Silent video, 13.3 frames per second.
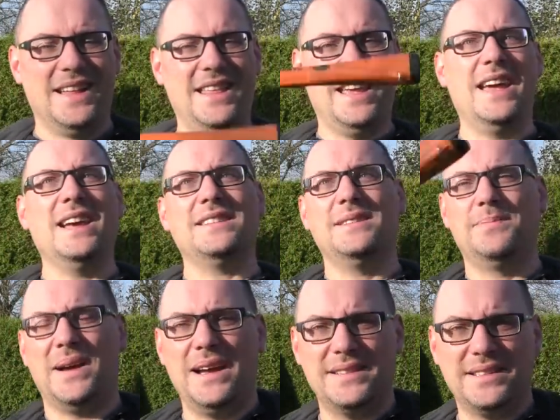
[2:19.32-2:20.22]
Der erste
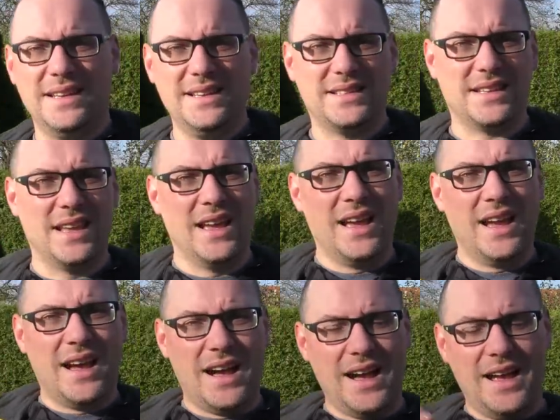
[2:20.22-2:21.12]
Preis ist
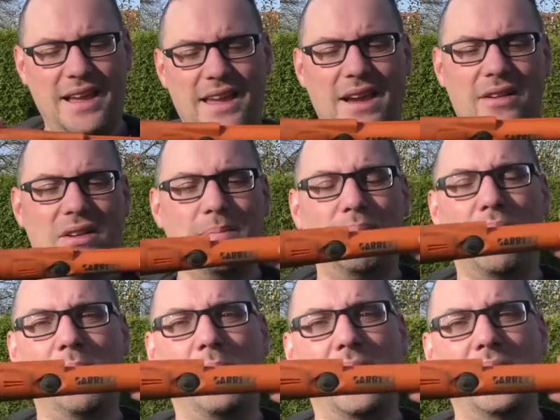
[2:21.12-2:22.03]
ein Garrett
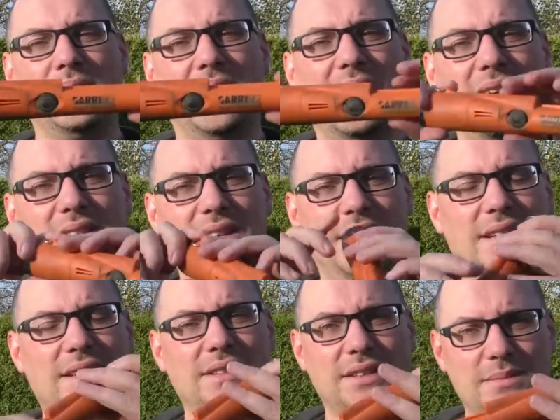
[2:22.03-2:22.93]
Pro Pointer AT,
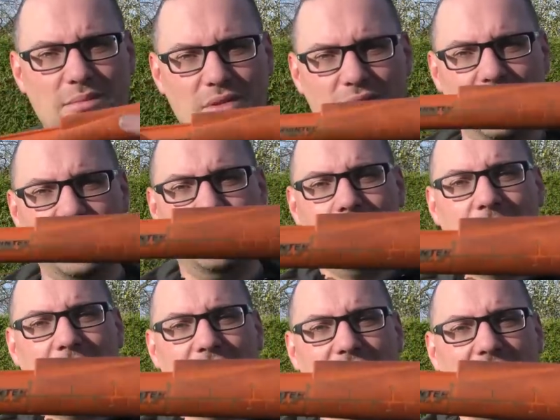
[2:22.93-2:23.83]
die Möhre,
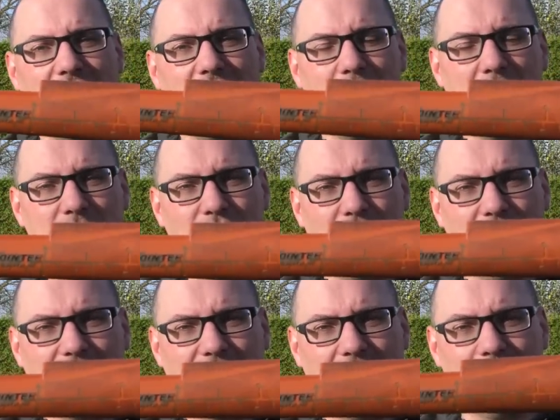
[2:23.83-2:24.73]
mein Standard
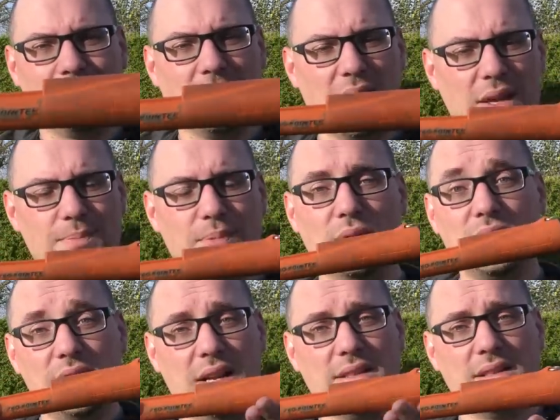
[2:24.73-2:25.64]
Pinpointer. Ich
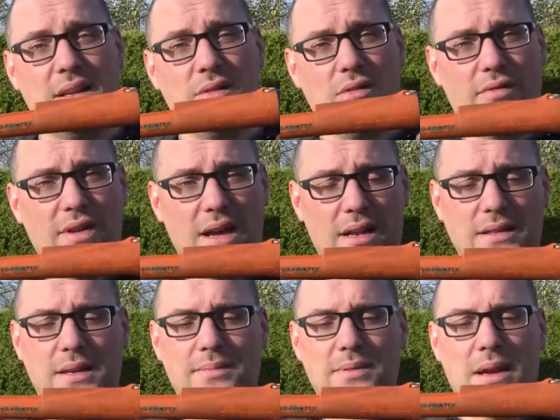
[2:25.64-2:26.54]
benutze ihn jetzt seit ungefähr
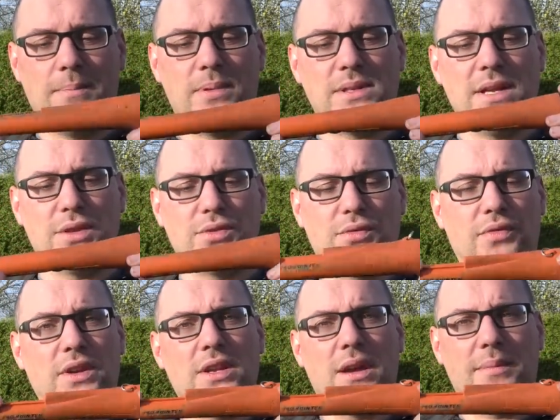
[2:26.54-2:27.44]
anderthalb Jahren, bin sehr
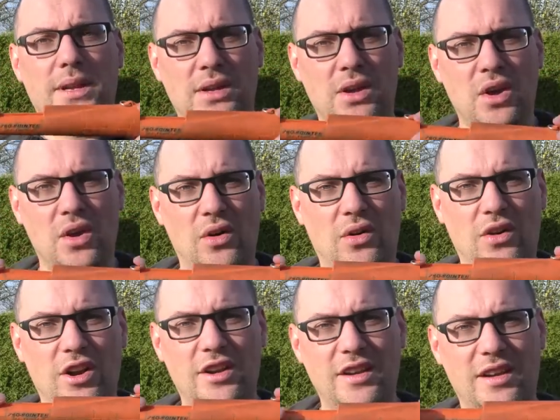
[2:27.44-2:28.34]
zufrieden damit.
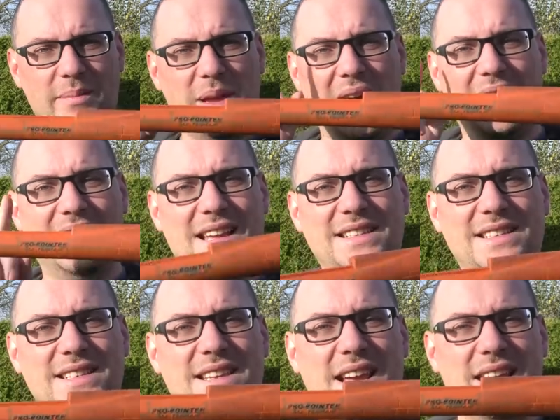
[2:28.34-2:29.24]
Und ähm, ja, das
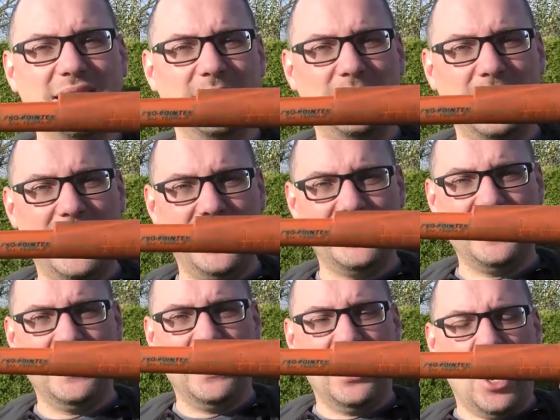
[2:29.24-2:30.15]
ist der erste Preis.
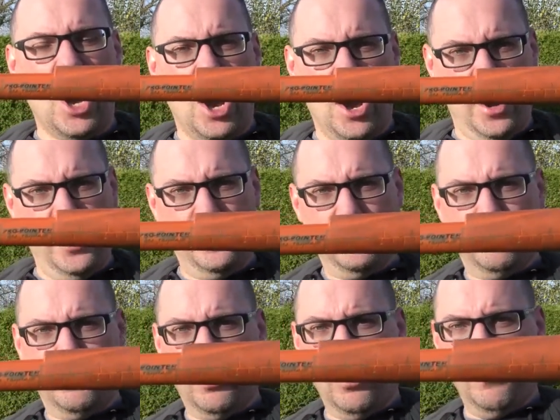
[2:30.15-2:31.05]
Ein
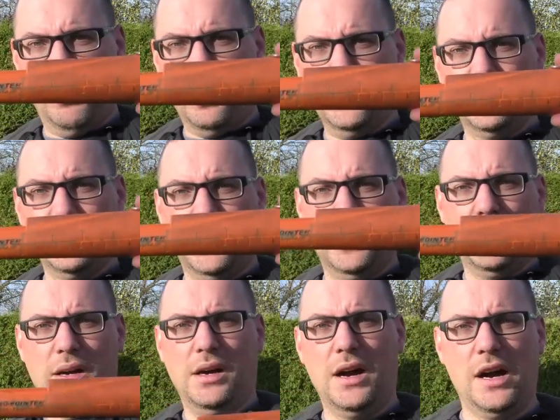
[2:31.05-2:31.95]
Pro
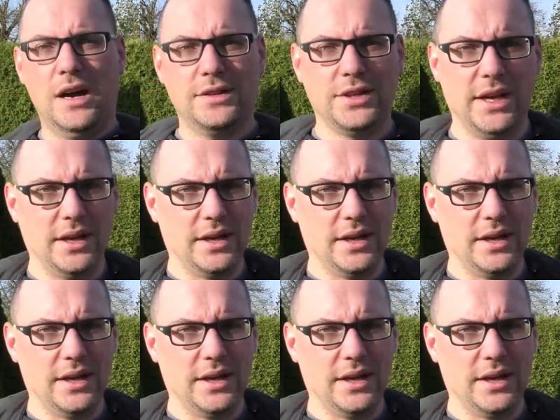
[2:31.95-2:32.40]
Pointer AT.